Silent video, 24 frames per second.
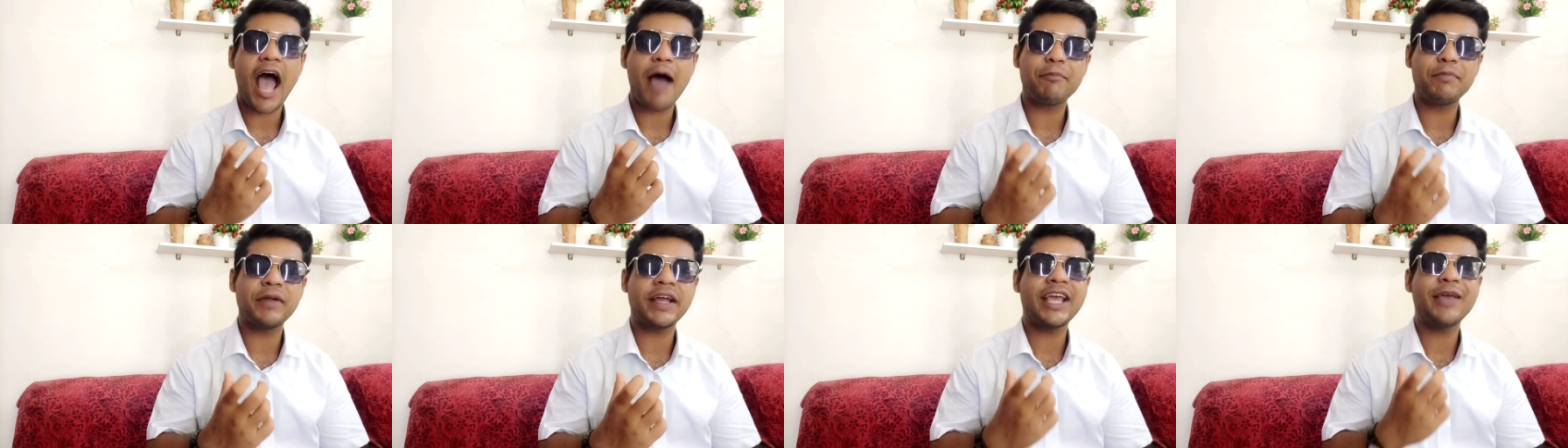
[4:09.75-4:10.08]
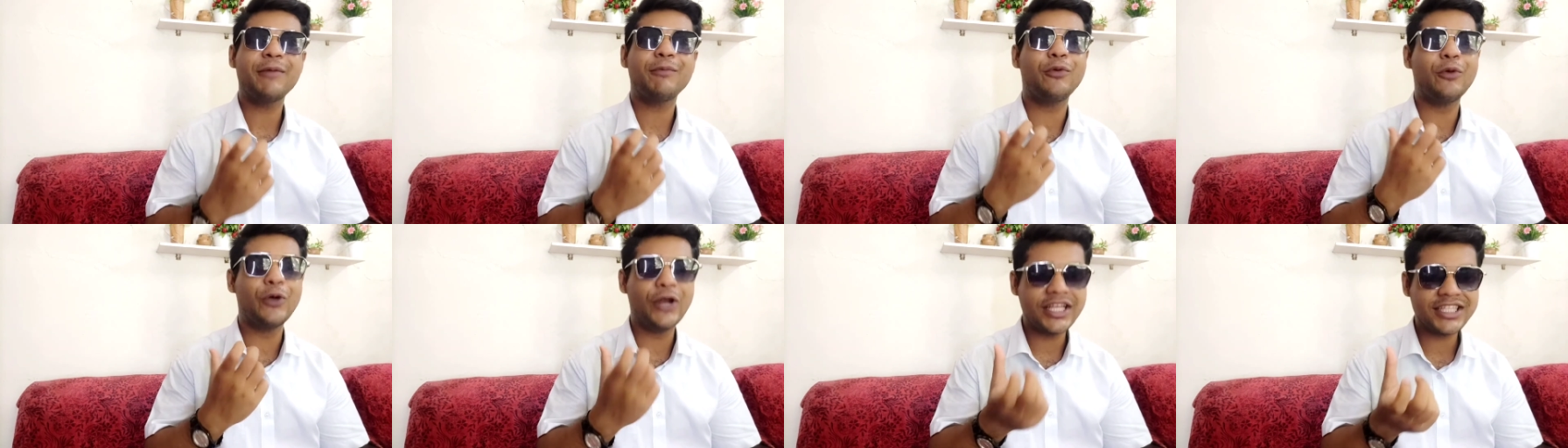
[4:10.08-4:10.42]

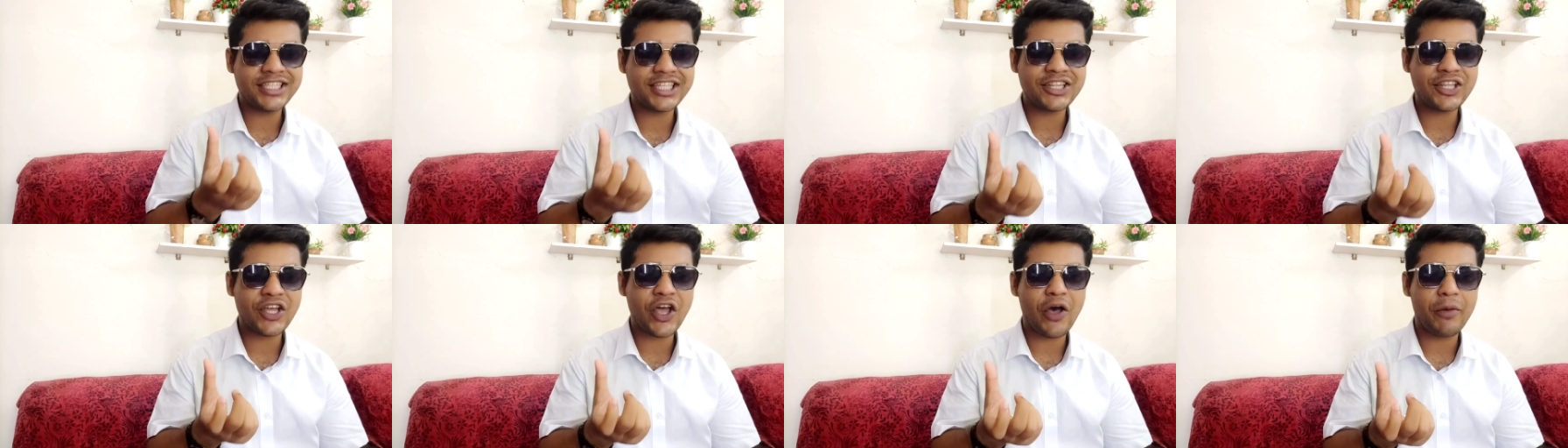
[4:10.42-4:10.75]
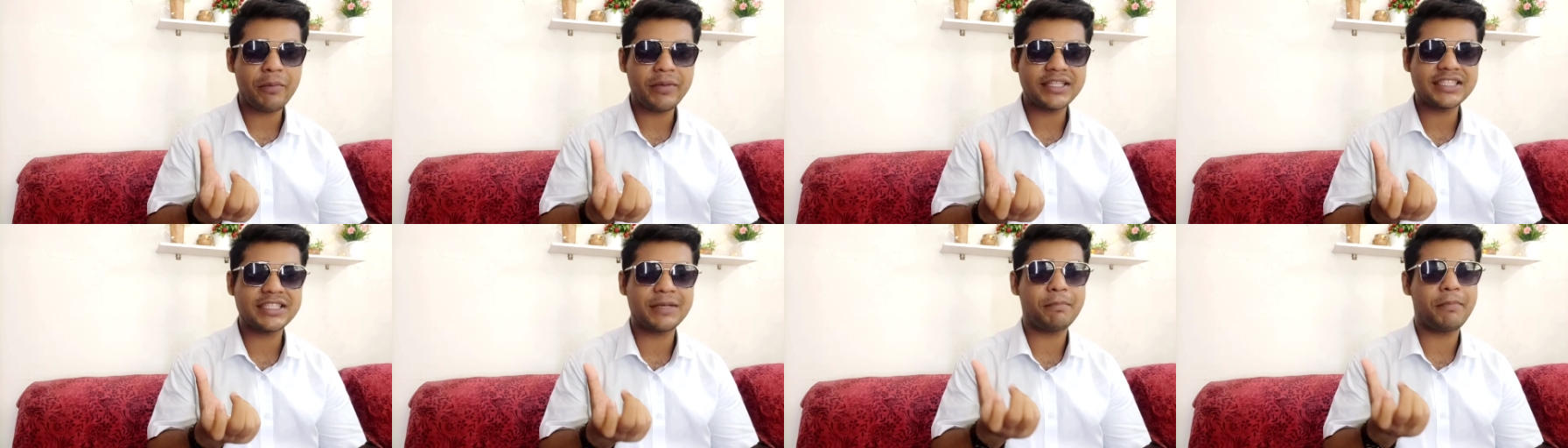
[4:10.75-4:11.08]
আপনাকে ভুলে যেতে
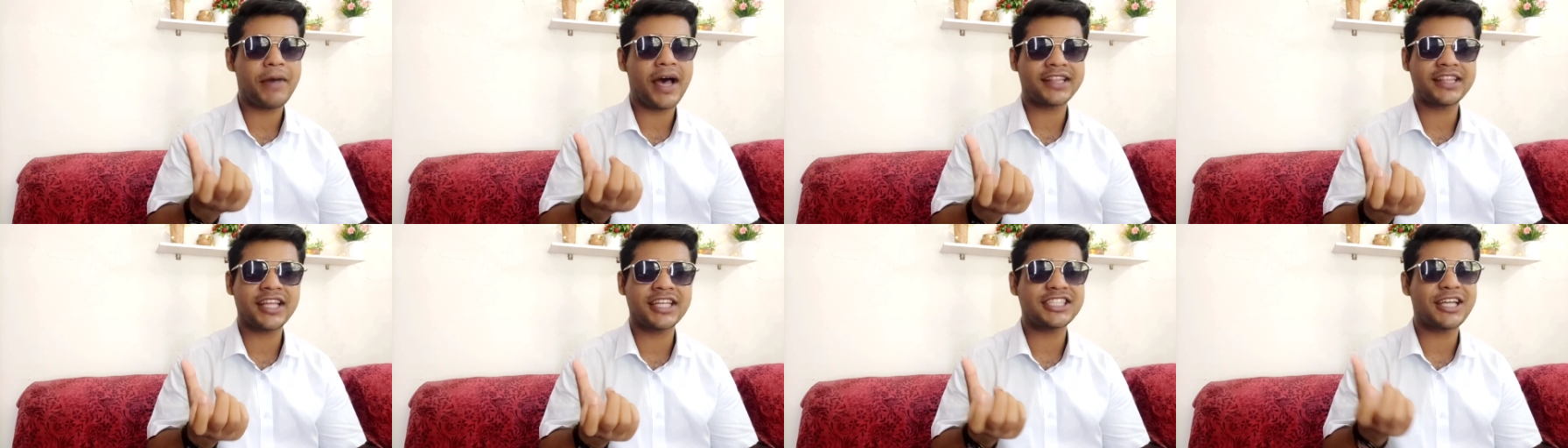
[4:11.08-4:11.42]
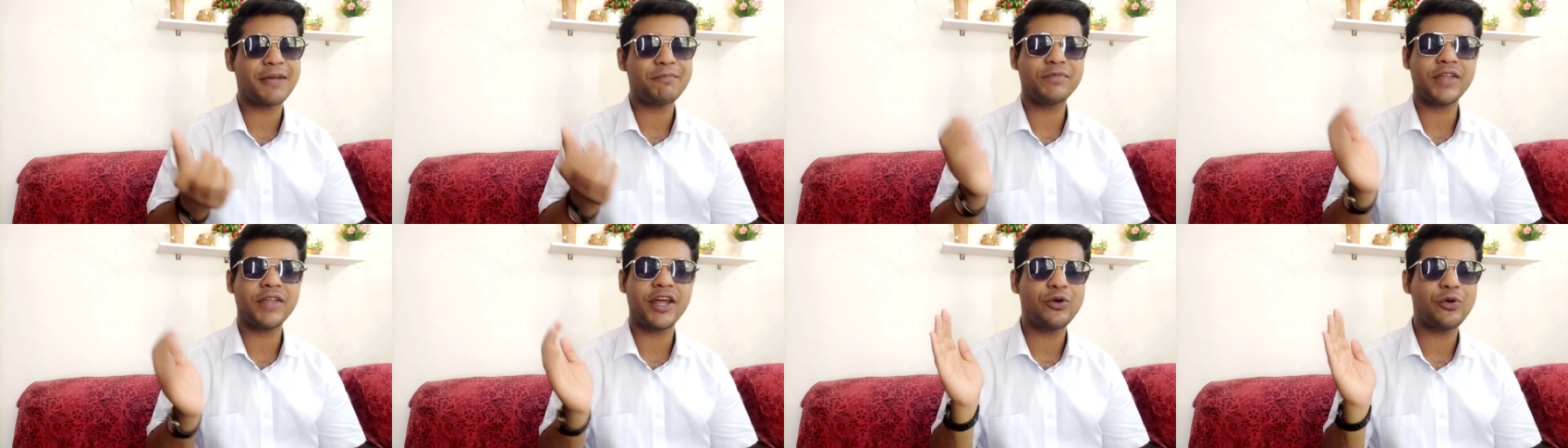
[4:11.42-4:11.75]
হবে যে বাতাস
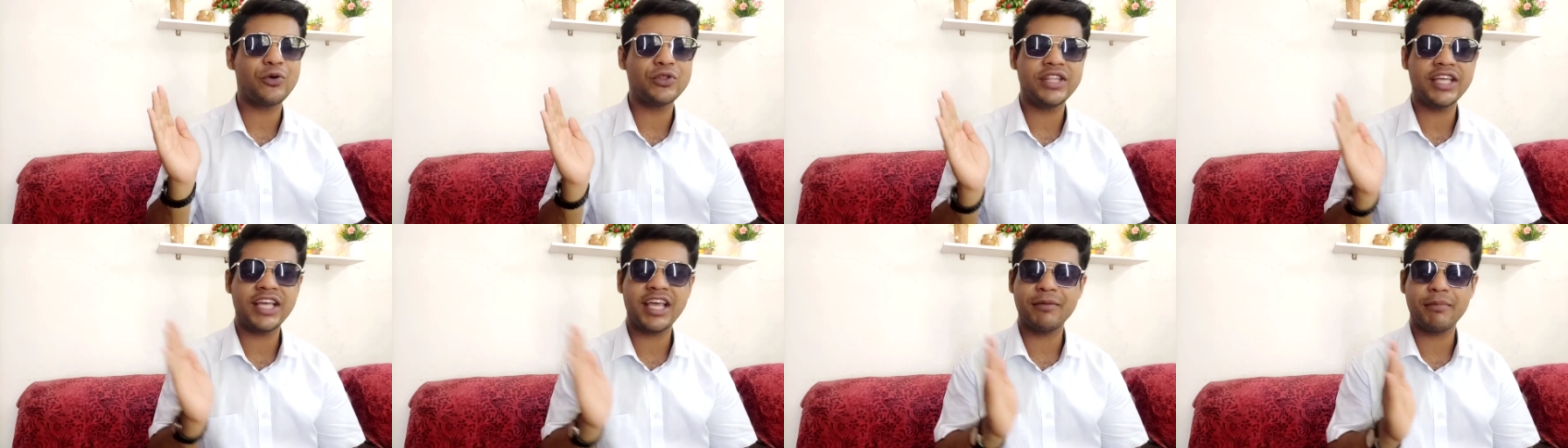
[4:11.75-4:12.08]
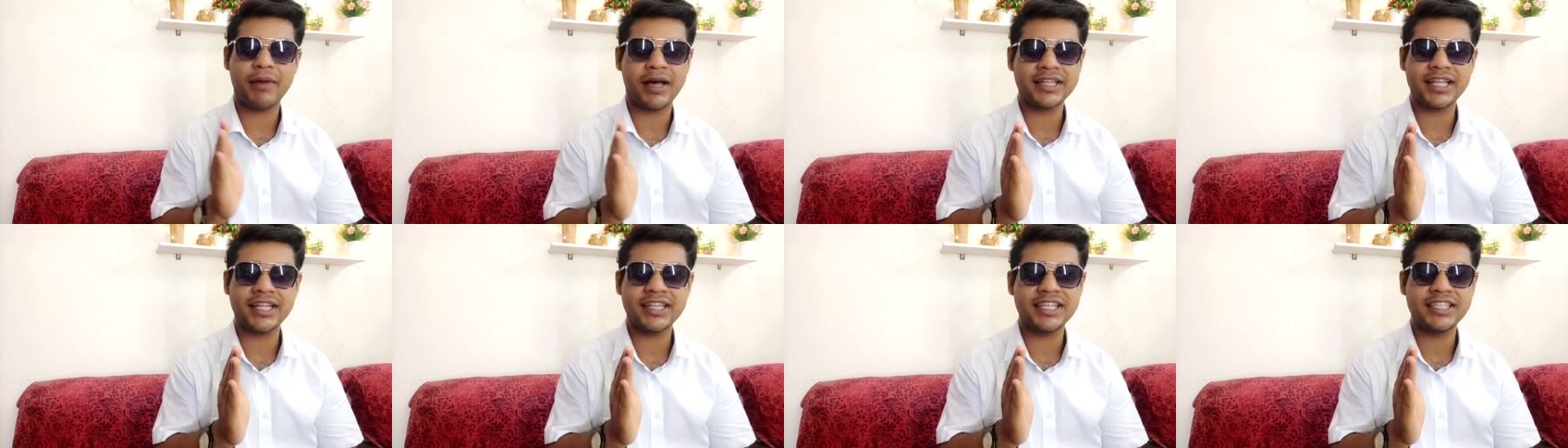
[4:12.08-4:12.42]
আপনার গতিকে
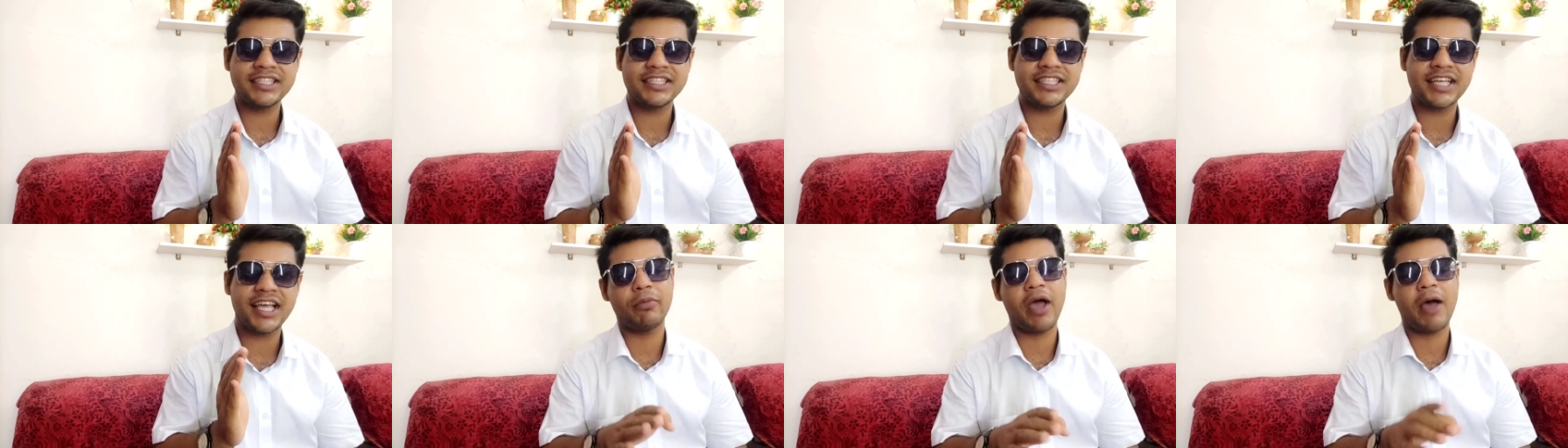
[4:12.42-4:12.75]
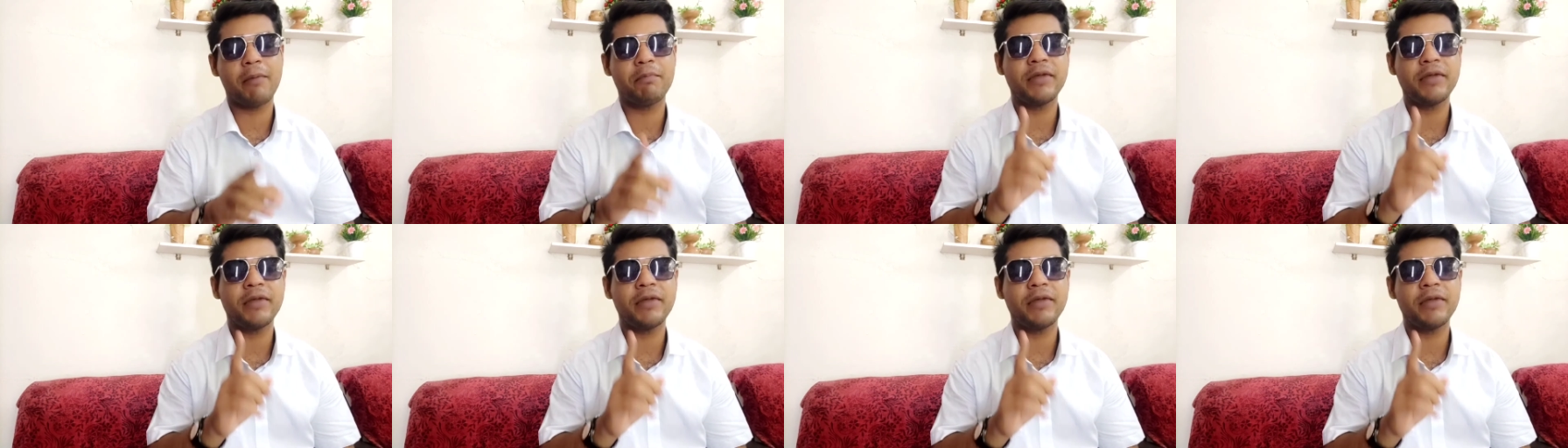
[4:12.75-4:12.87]
বাধা দিচ্ছে